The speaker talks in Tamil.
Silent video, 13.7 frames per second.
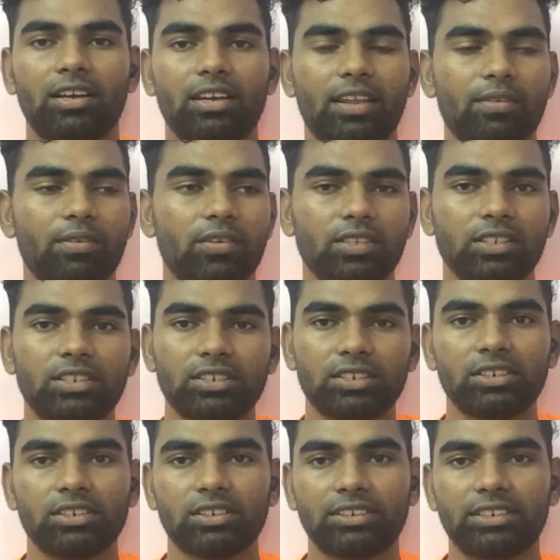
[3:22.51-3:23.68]
நிறைய பேர் வந்து
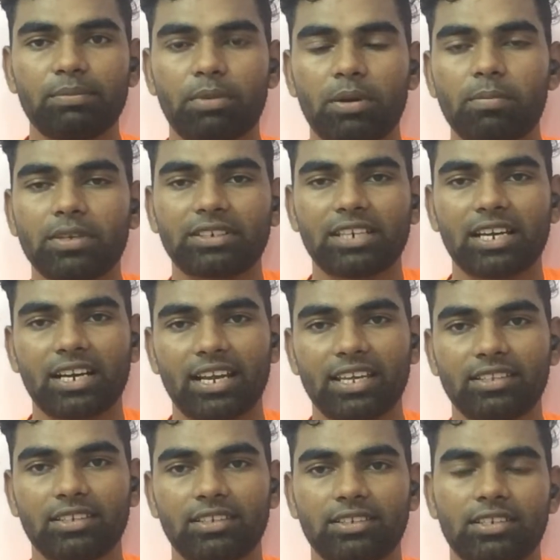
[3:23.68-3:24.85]
சீப் அண்ட் பெஸ்ட்டாக
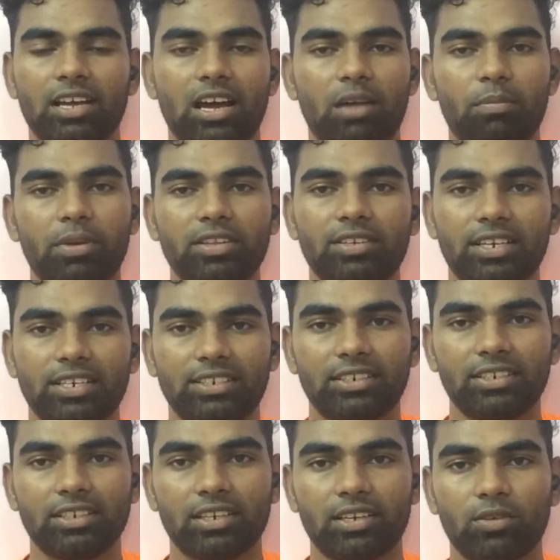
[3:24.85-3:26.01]
கிடைக்குது அப்படின்னு
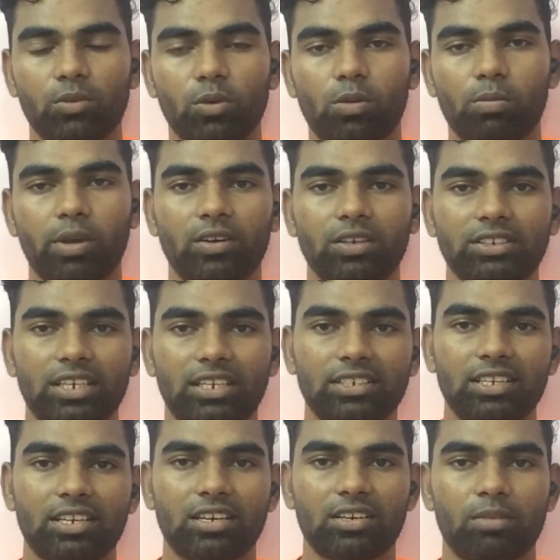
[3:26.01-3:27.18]
நினச்சிட்டு நூறுரூபாய்க்குள்ள
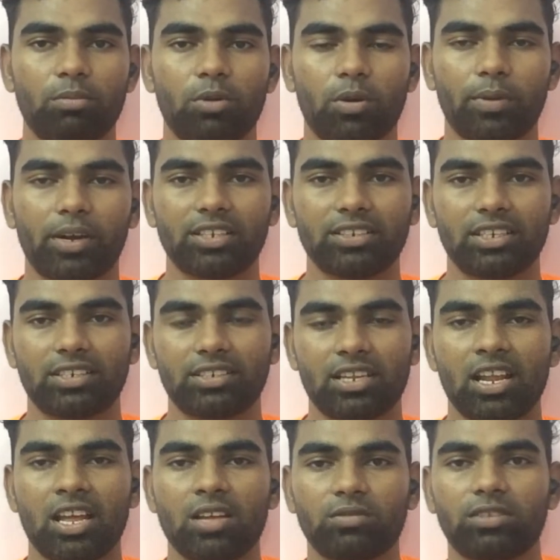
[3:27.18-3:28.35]
சார்ஜர் ஐம்பது ரூபாய்க்குள்ள சார்ஜர்
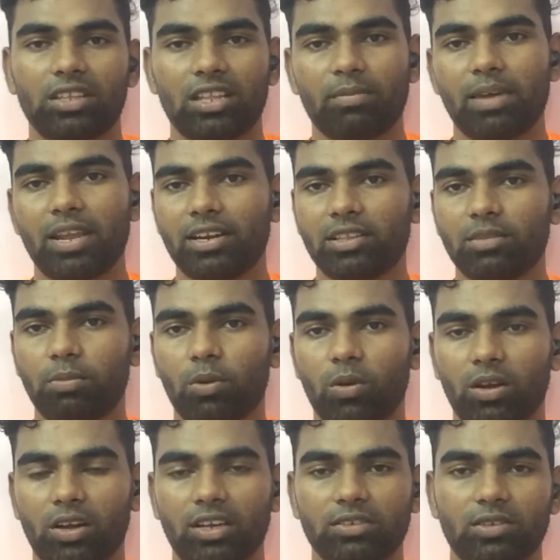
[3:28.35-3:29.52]
ஸோ அந்த மாதிரி எடுத்து
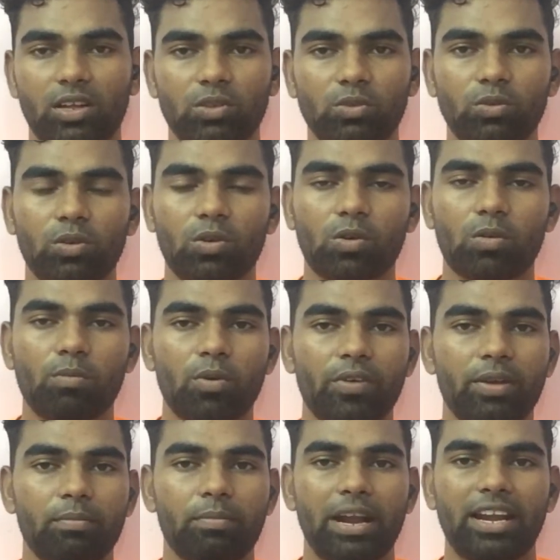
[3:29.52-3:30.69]
போடுவாங்க ஸோ அதுவும்
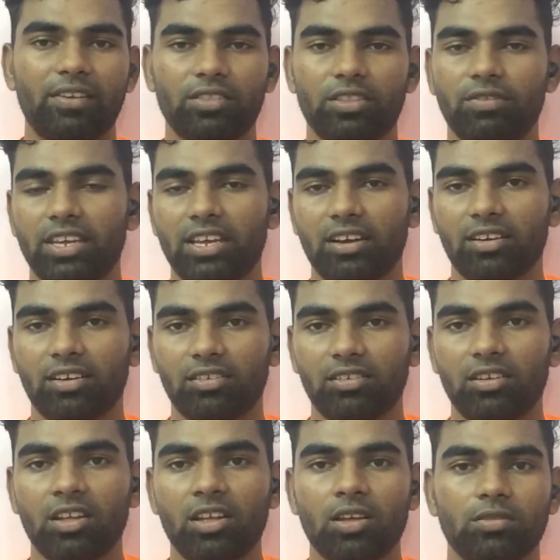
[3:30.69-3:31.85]
ரொம்பவே பேட்டரி வந்து வீக் ஆகும்
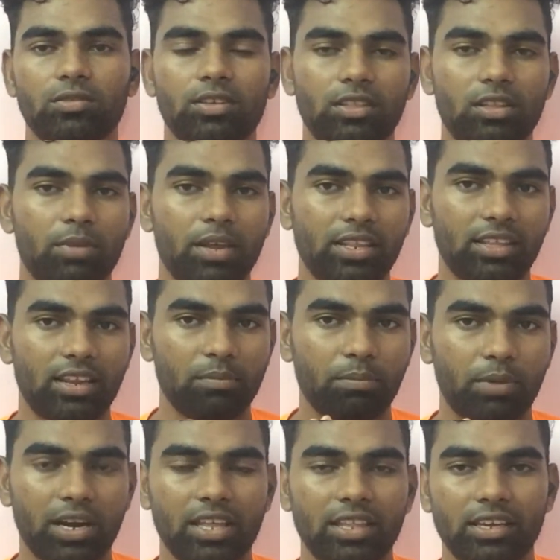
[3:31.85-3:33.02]
ஸோ இந்த மாதிரி இதெல்லாம்
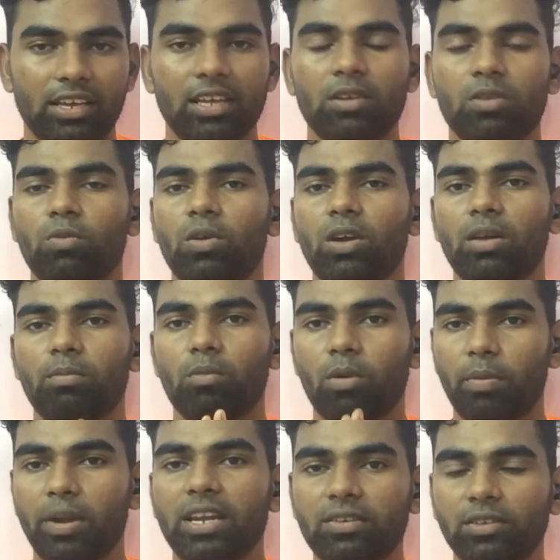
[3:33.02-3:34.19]
பண்ணாதுங்க உங்கள்
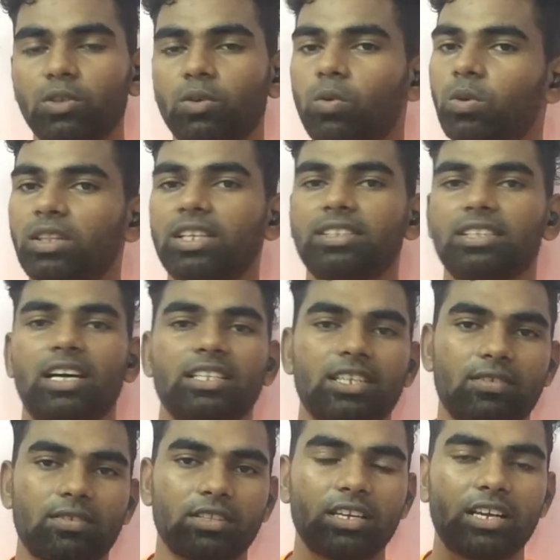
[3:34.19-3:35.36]
மொபைலுக்கு வந்து கொடுத்த
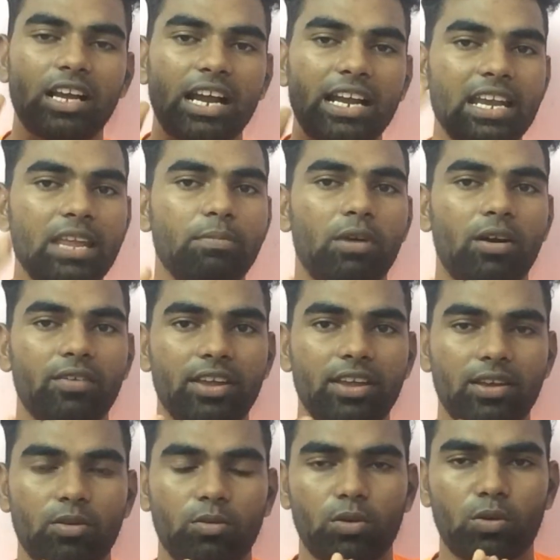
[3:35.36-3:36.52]
சார்ஜர் வந்து கண்டிப்பாகவே
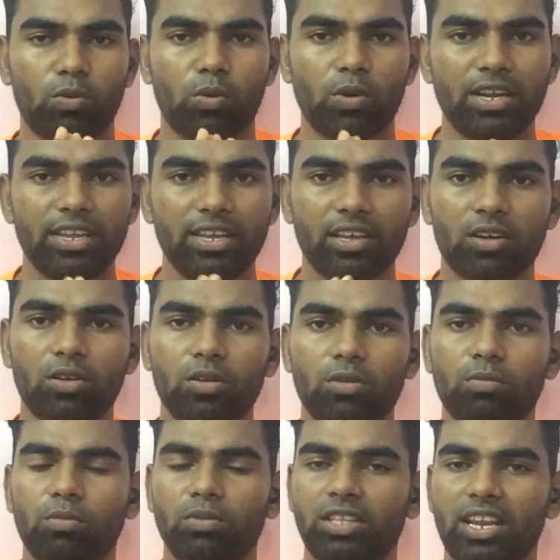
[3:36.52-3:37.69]
ஒரு ஒன் இயரோ
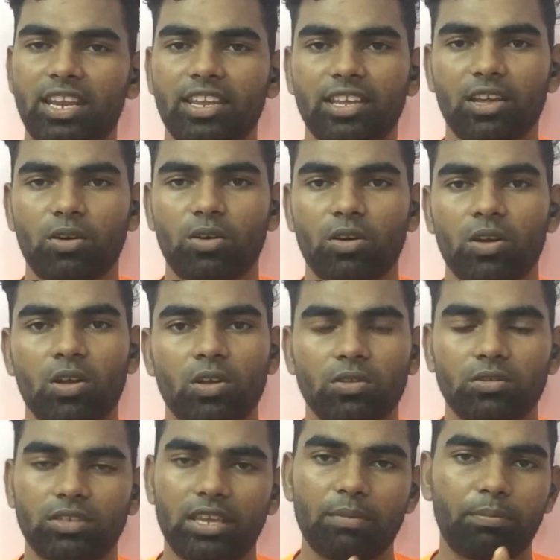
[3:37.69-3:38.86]
த்ரீ இயரோ
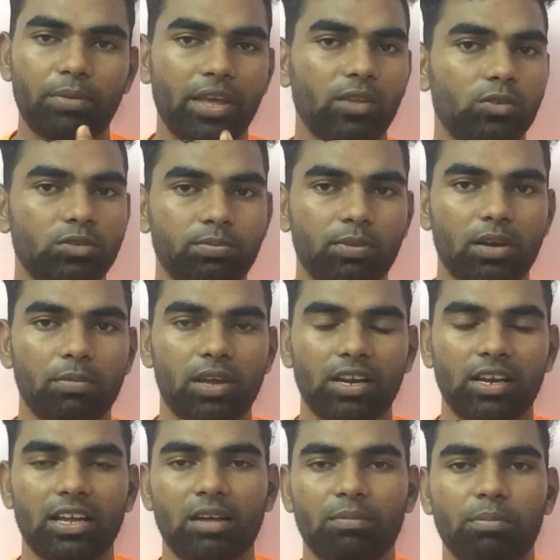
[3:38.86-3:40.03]
ஸோ எப்படியாவது யூஸ் பண்ண
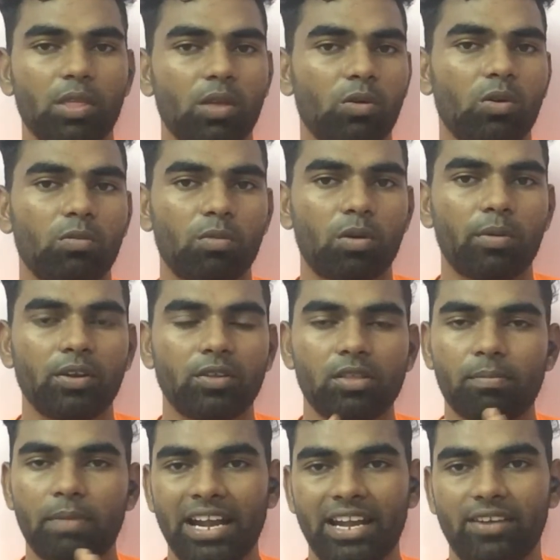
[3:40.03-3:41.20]
பாருங்கள் அப்போ தான் உங்கள் மொபைல்
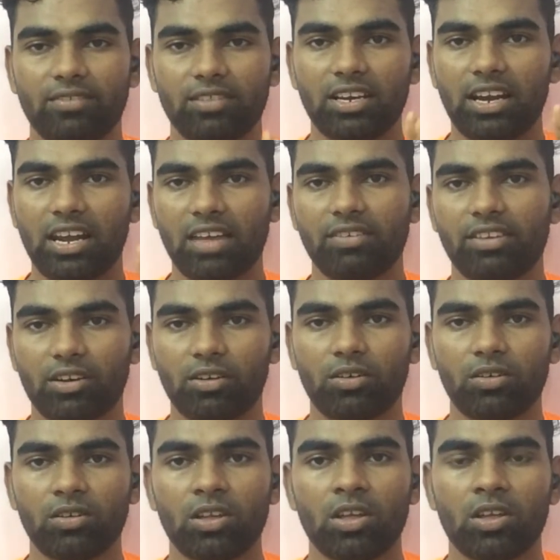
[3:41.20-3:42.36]
வந்து பேட்டரி வந்து நல்லாவே இருக்கும்